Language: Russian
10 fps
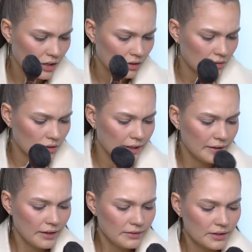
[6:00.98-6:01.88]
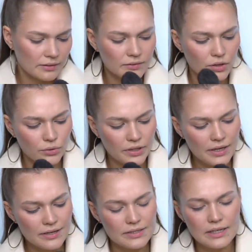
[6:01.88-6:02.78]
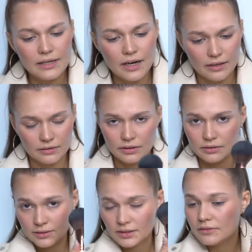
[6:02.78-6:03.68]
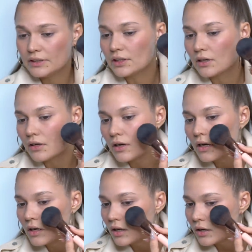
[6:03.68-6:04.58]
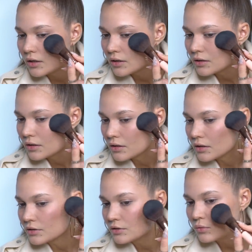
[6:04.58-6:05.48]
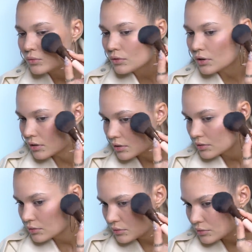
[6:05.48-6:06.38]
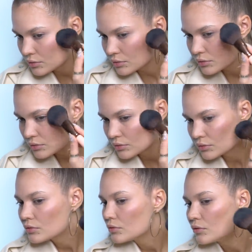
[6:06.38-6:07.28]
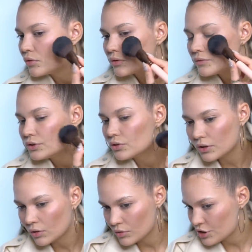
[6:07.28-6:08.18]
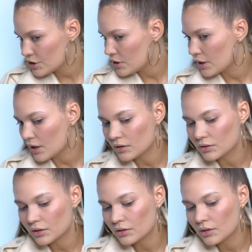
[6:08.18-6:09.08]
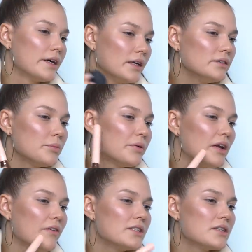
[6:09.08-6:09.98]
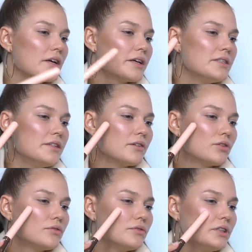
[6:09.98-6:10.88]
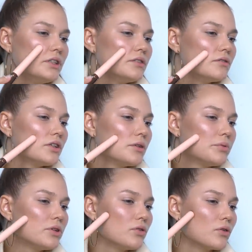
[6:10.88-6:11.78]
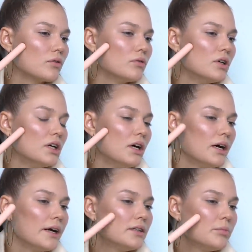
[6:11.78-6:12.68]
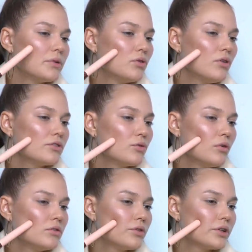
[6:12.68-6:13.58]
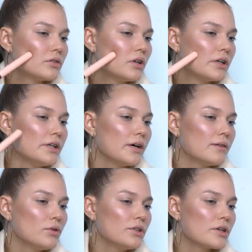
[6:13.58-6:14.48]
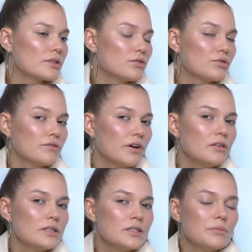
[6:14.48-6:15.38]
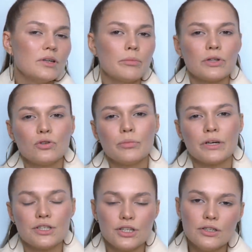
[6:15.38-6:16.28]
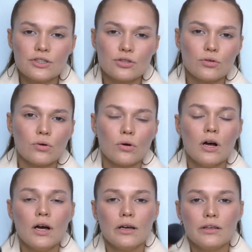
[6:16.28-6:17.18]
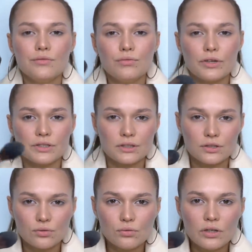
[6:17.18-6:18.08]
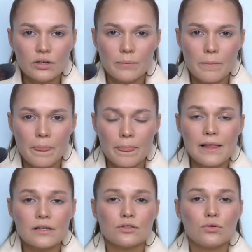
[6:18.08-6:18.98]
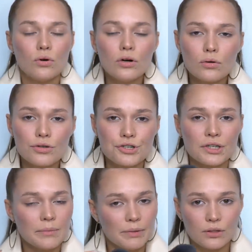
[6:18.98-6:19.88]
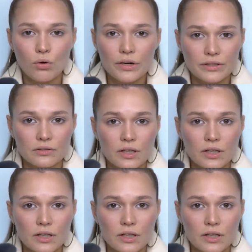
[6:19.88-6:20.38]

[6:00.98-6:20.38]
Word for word: Так, хайлайтер на руке деликатный, действительно на скулах он все такой же деликатный. Хайлайтер переливается красиво, но вы видите вот это пятно? Это пятно от контуринга, и оно не растушевалось именно по той причине, что его текстура для сухой кожи не подходит.